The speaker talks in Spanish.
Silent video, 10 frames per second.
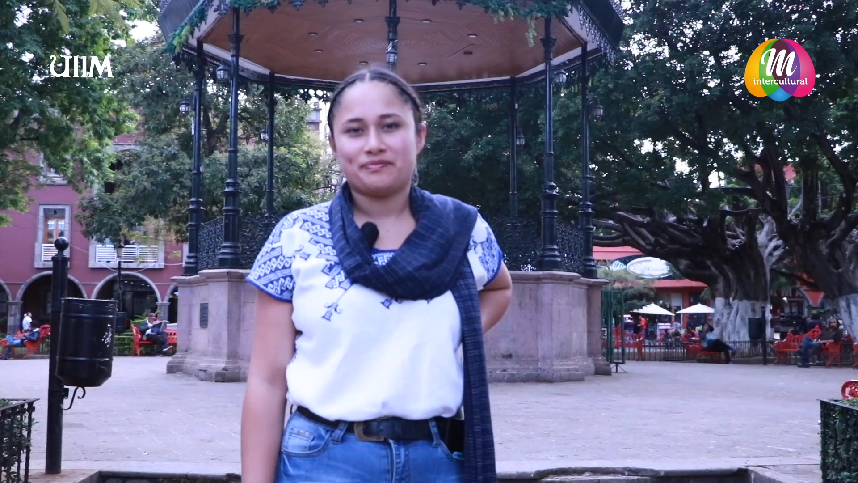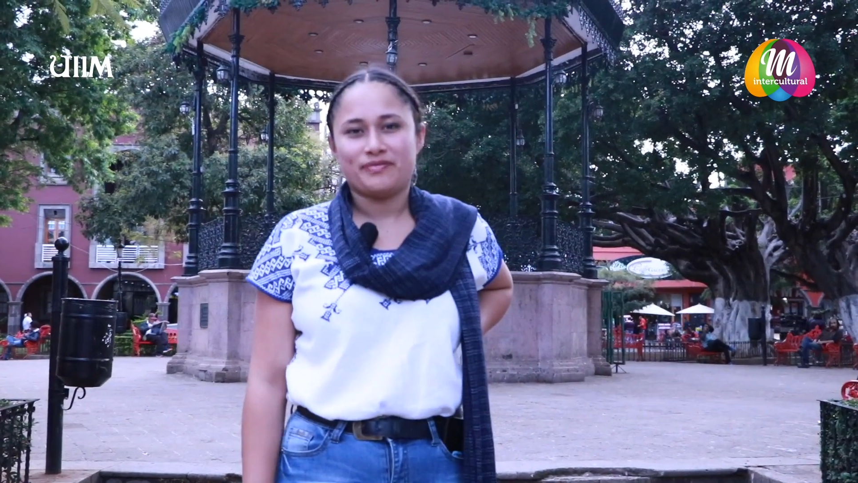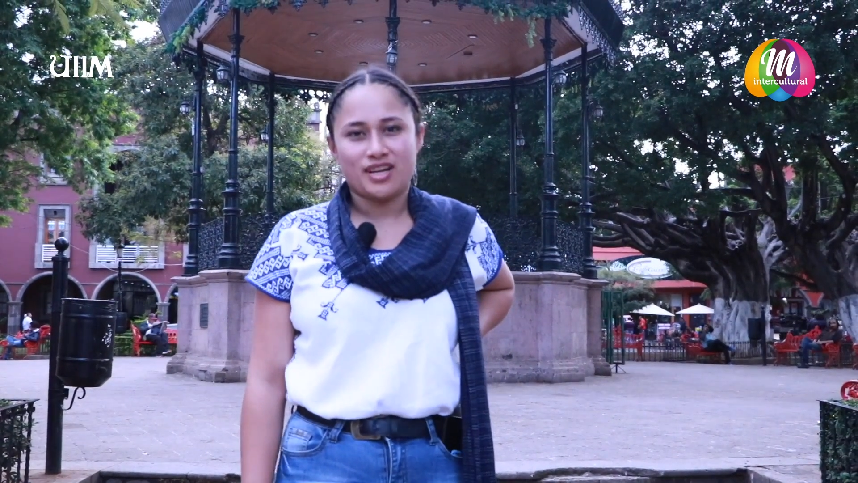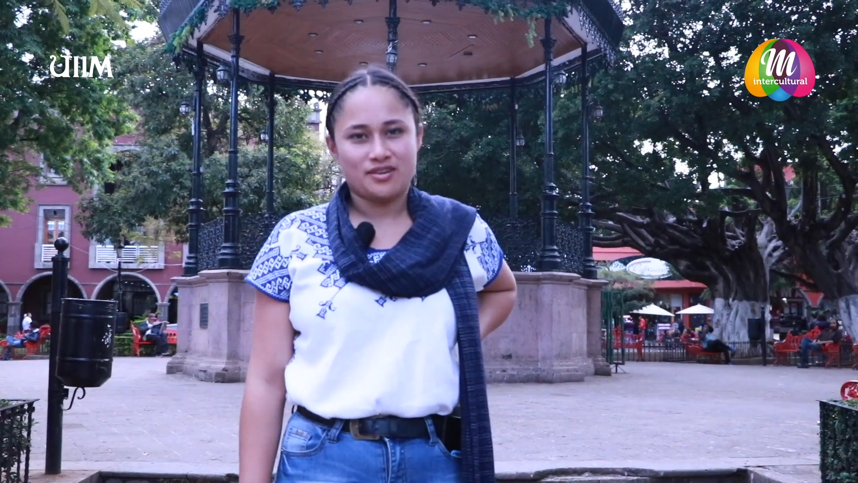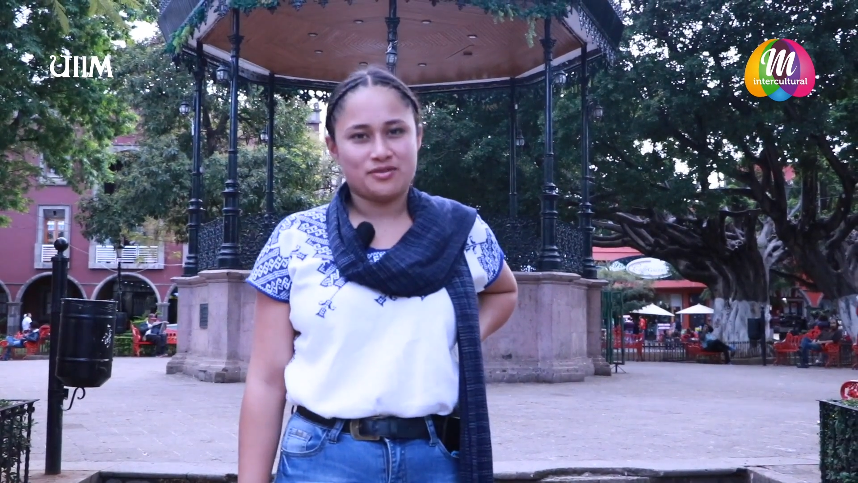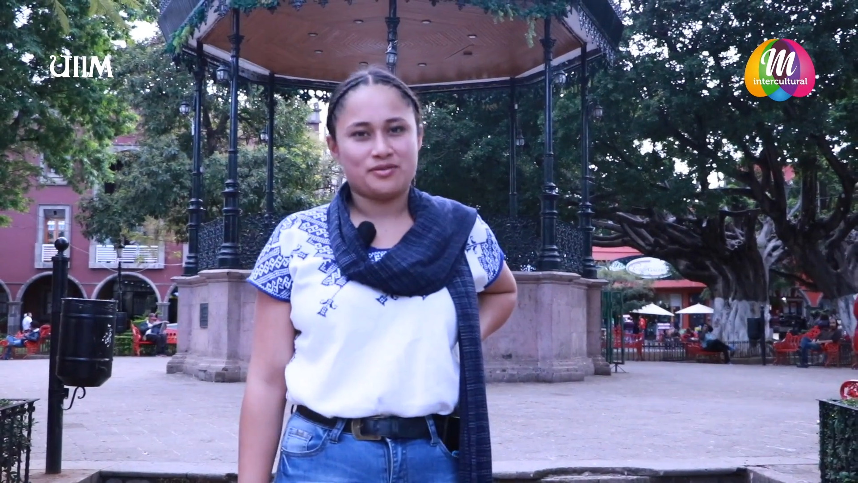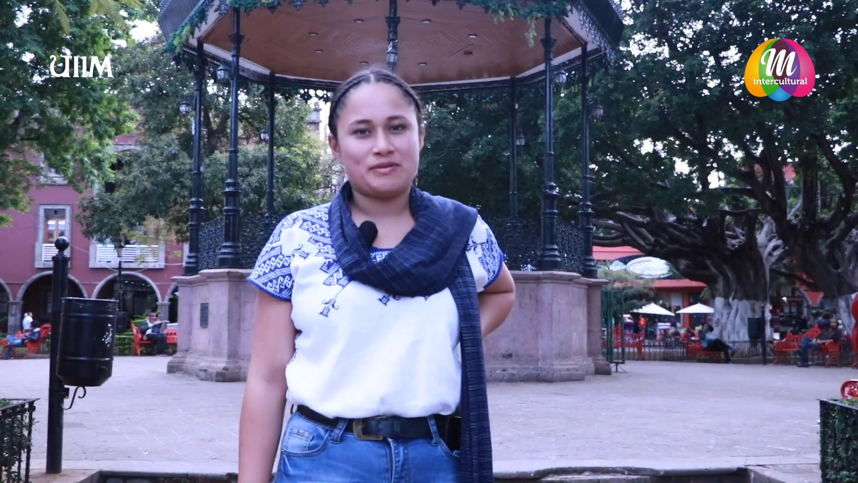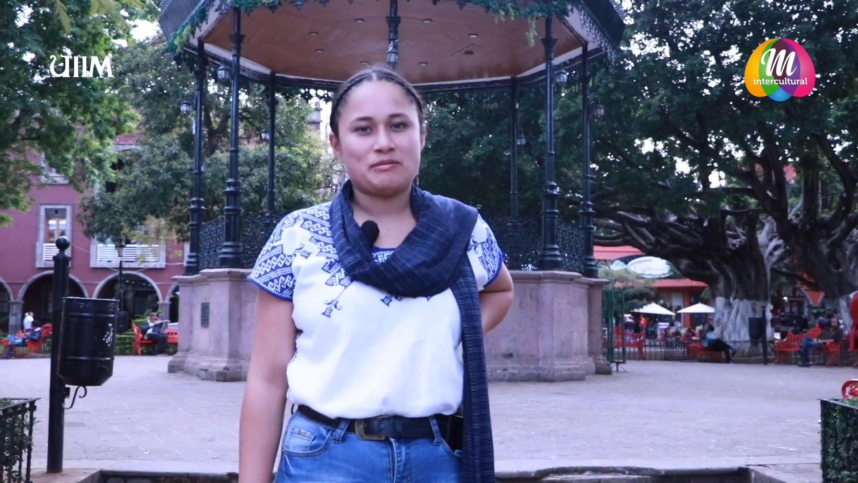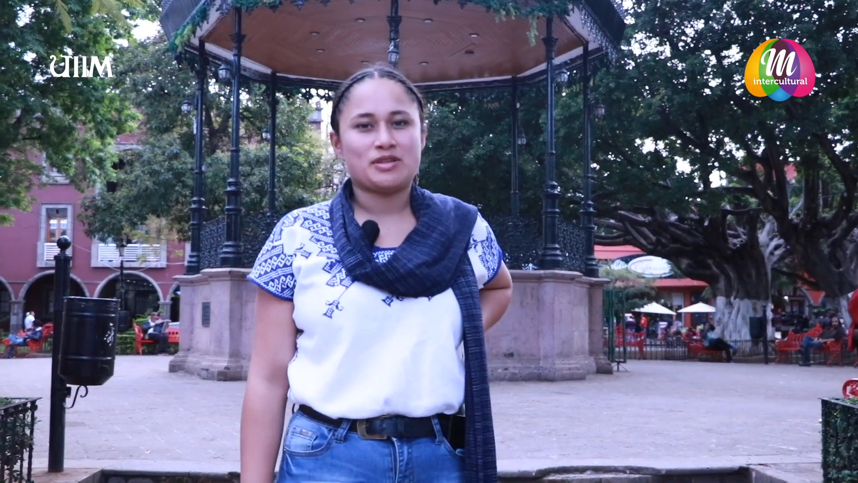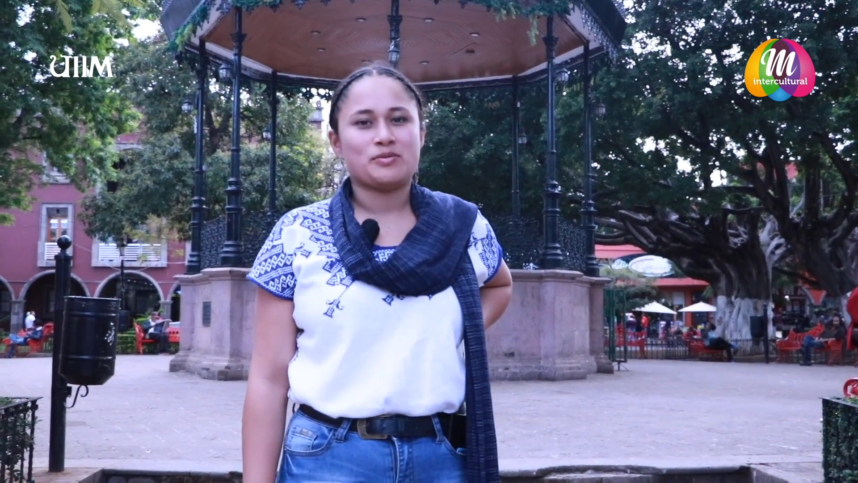pero
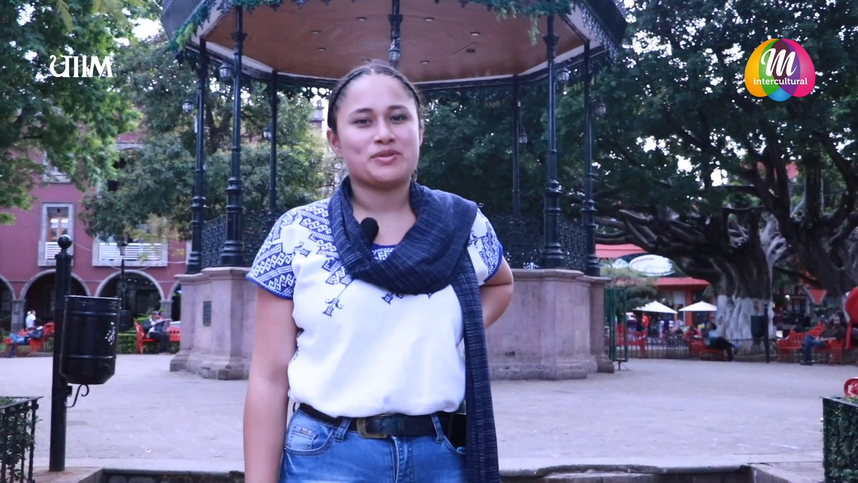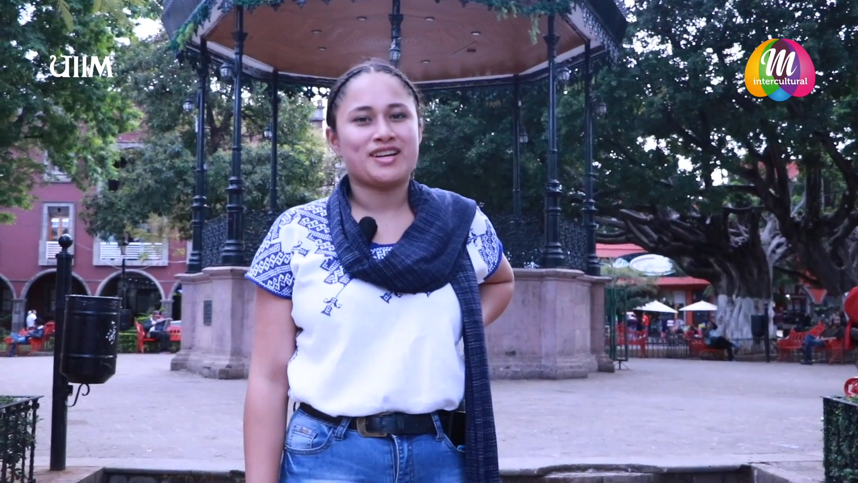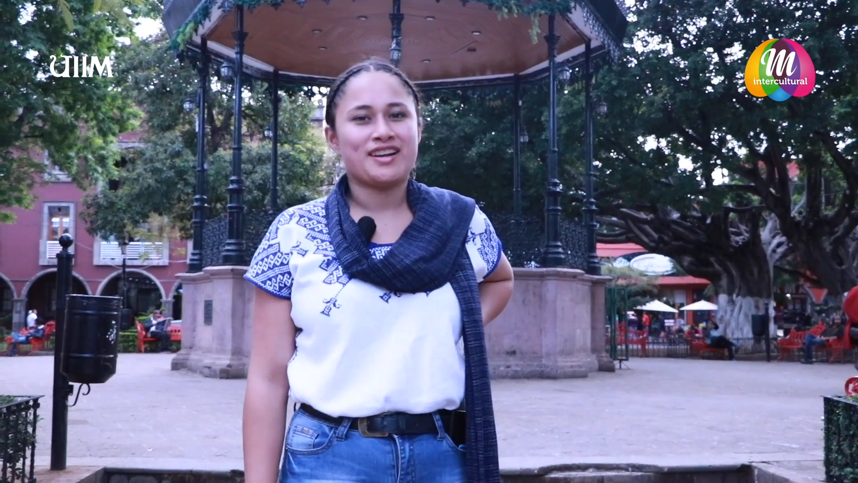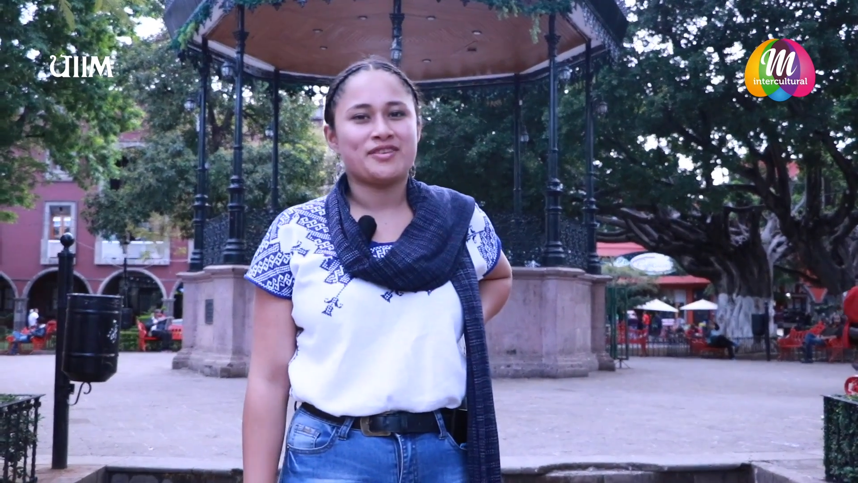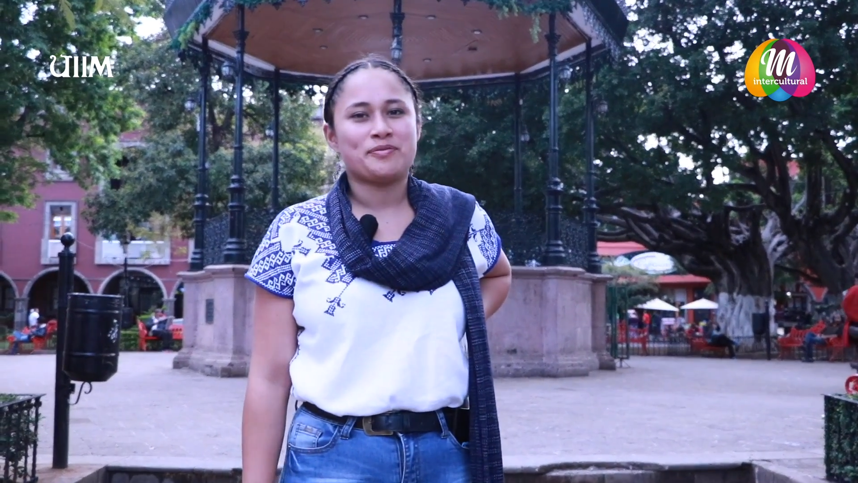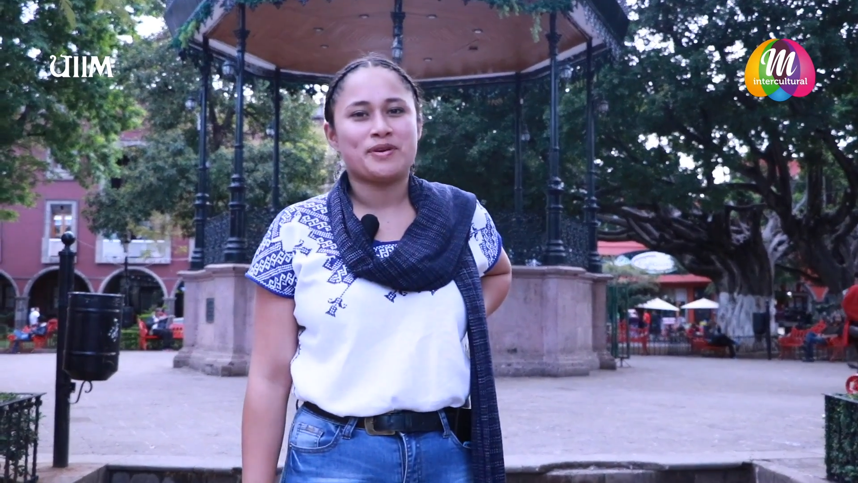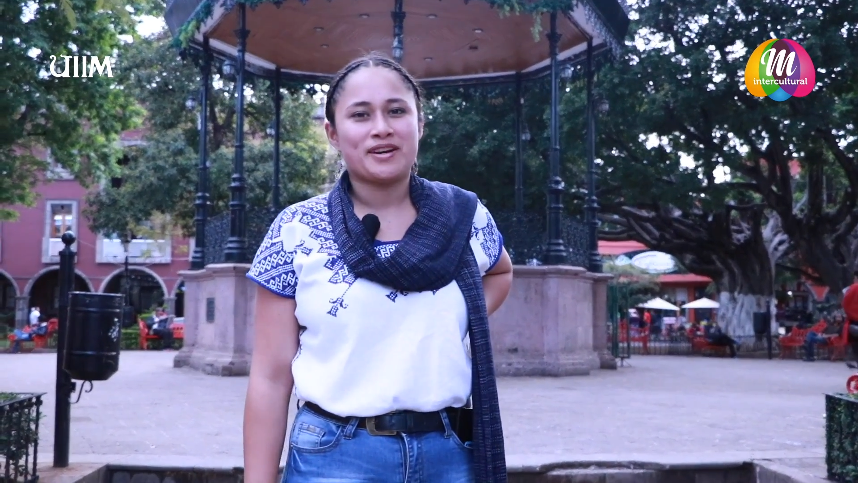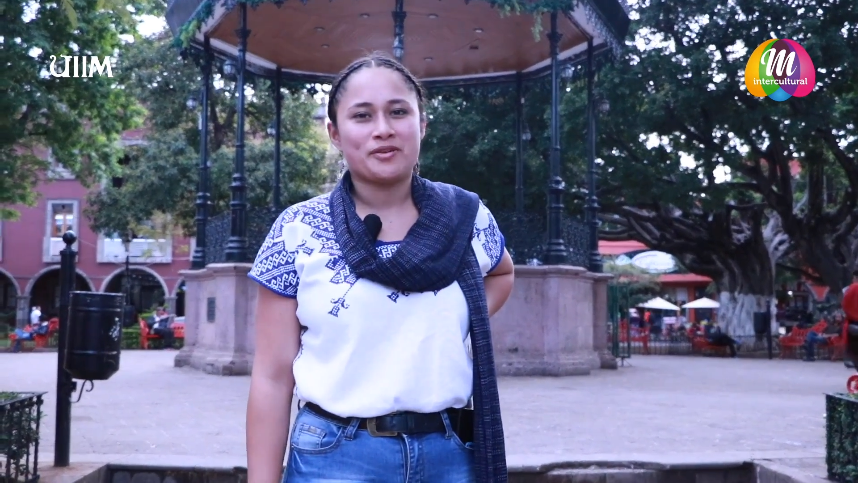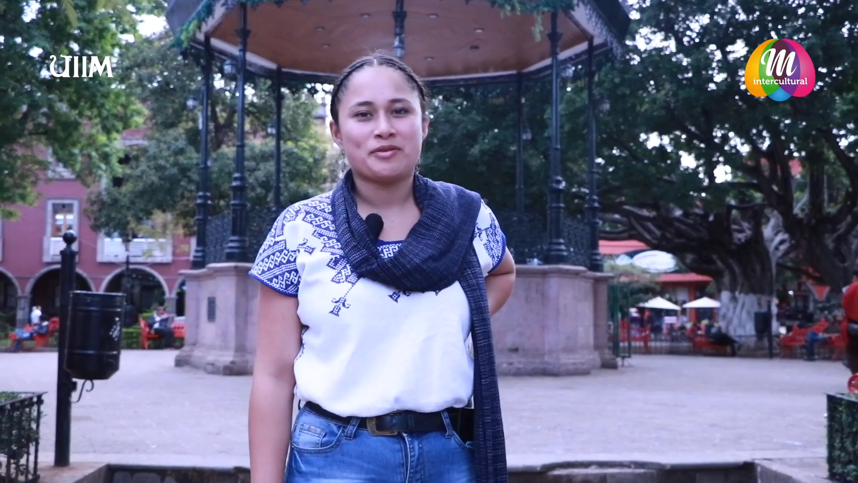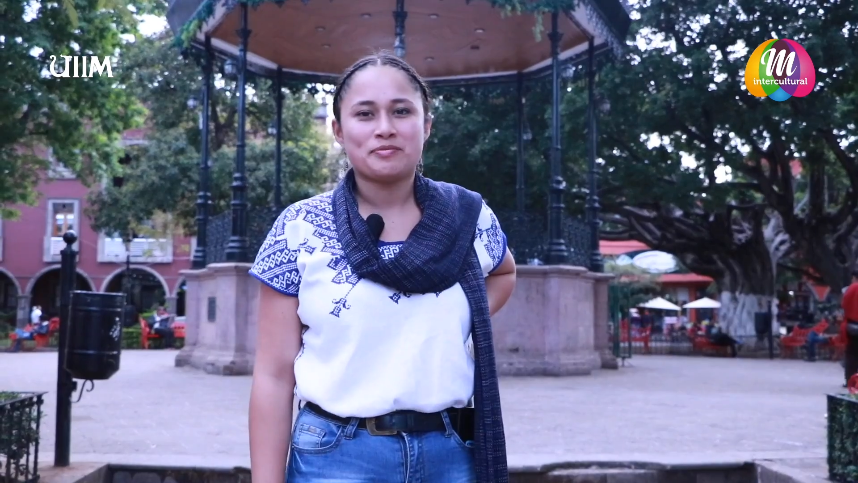vamos a buscar algo
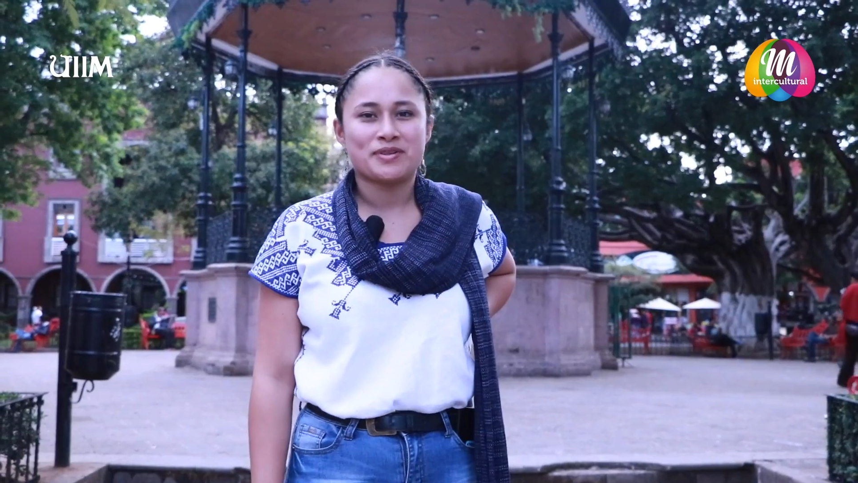para comer